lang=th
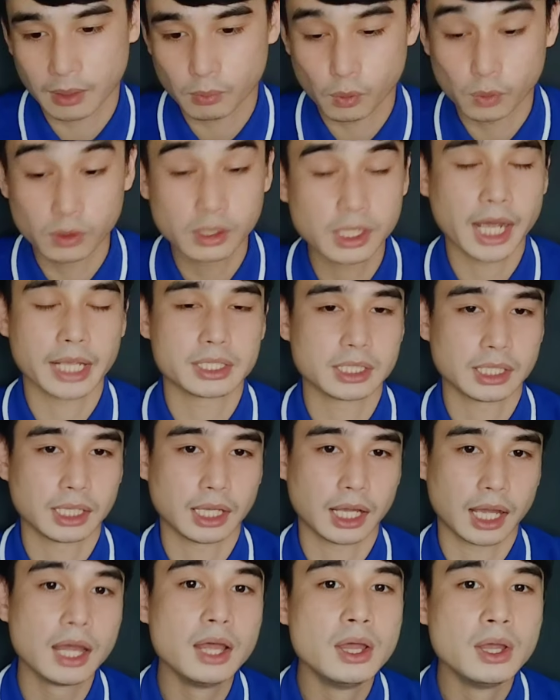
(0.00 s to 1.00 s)
สต์ขายสินค้า
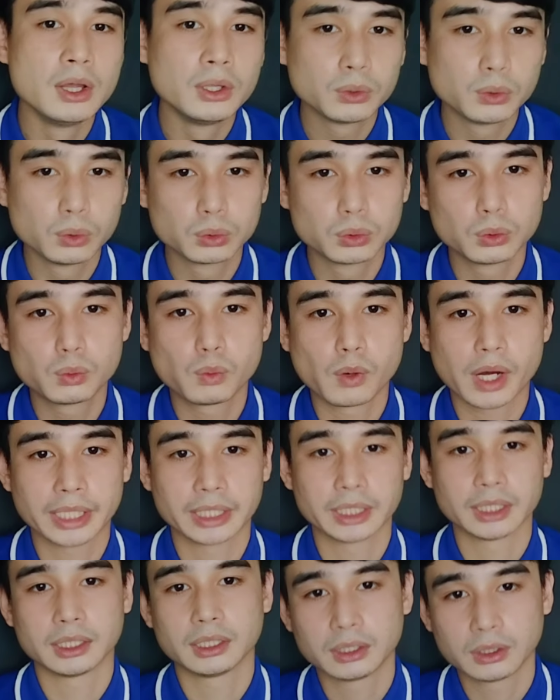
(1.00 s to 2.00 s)
ทุกๆวัน
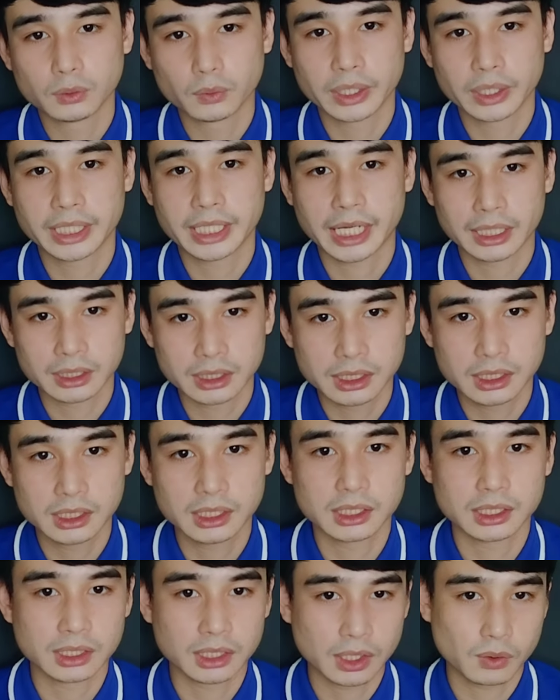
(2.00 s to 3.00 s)
โดยการที่
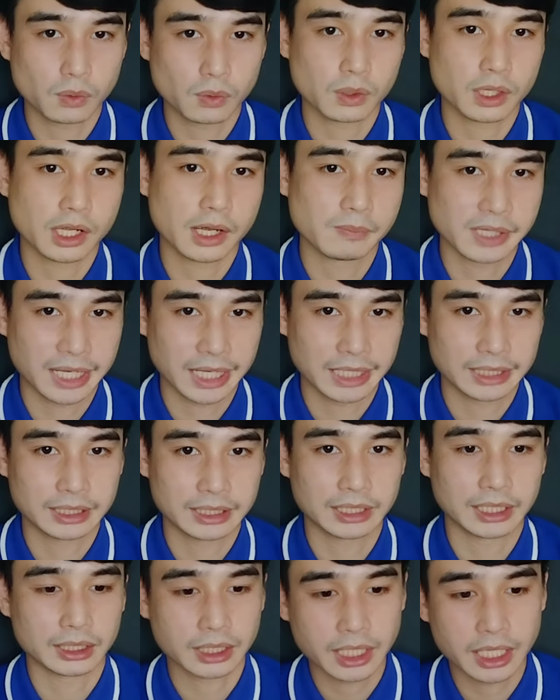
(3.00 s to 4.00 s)
เราทำการตลาด
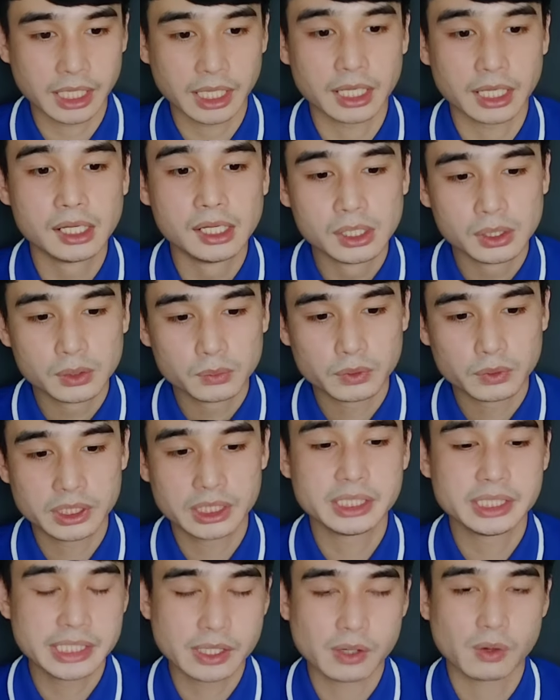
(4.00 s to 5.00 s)
แค่วิธีเดี
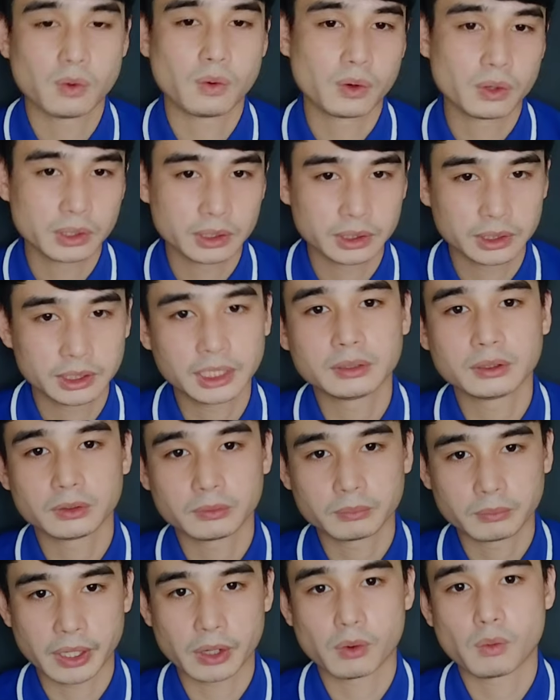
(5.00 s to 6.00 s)
ยวนั่นหมาย
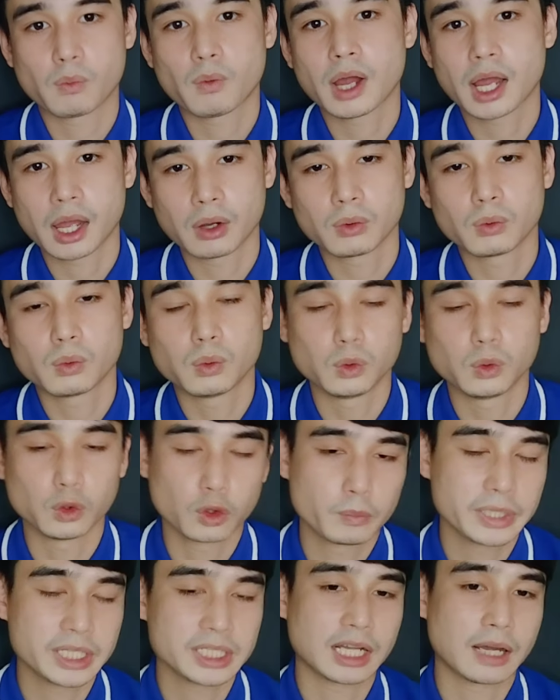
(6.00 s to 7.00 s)
ความว่าคุณก็ไม่
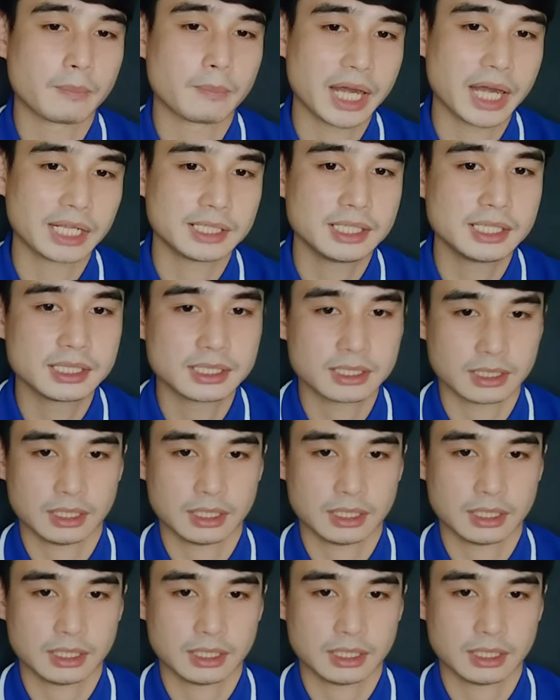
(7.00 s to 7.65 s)
สามารถที่จะ